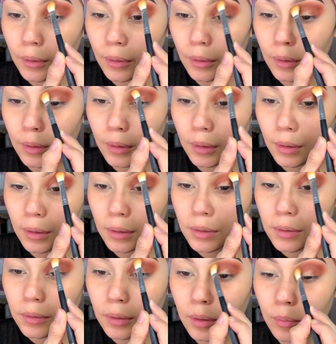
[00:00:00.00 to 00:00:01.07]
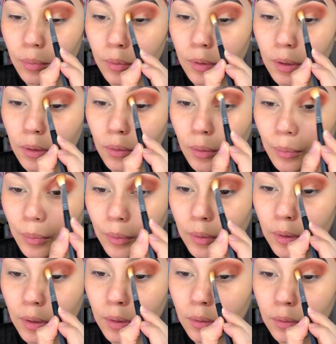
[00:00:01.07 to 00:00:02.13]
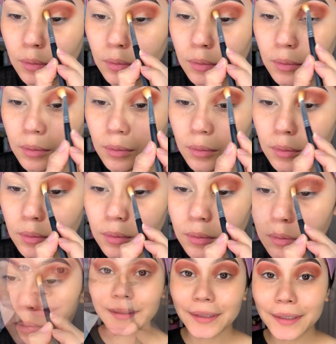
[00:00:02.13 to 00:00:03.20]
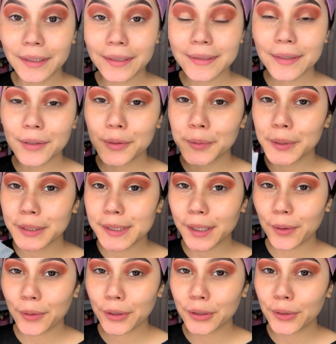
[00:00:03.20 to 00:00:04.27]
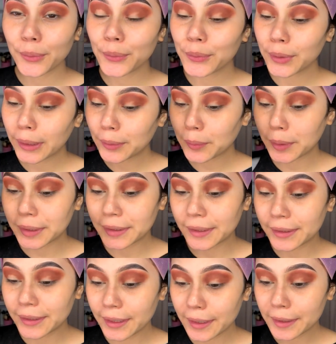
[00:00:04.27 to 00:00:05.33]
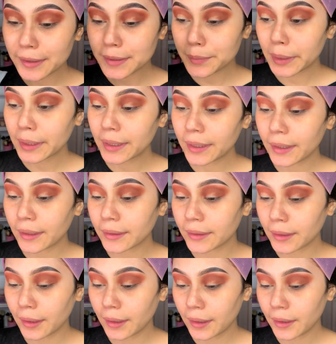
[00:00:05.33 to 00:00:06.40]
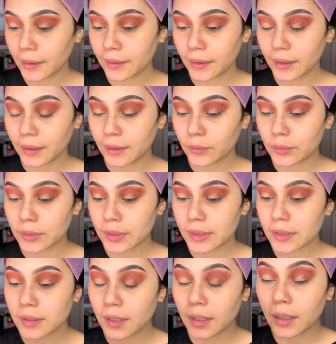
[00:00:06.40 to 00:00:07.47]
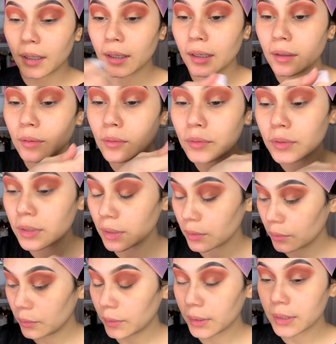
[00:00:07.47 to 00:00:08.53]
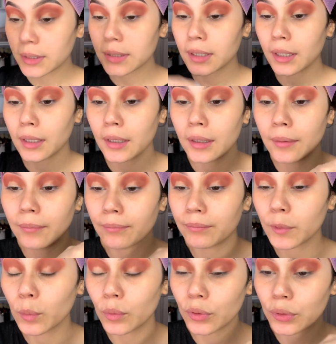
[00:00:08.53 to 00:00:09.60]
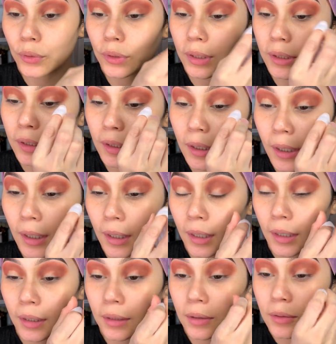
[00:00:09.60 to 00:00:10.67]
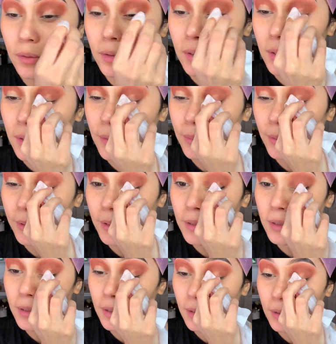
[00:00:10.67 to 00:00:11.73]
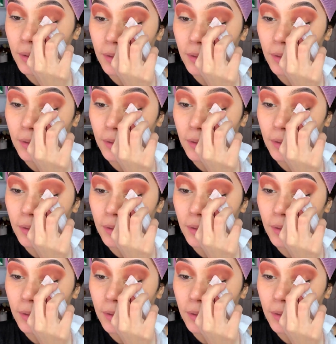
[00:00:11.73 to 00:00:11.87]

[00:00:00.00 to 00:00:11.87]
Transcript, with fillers: listo ahí poquito a poquito Niñas, ahora voy a estar cogiendo una toallita desmaquillante, la que ustedes tengan, o si no, este, un cotonete. Entonces voy a estar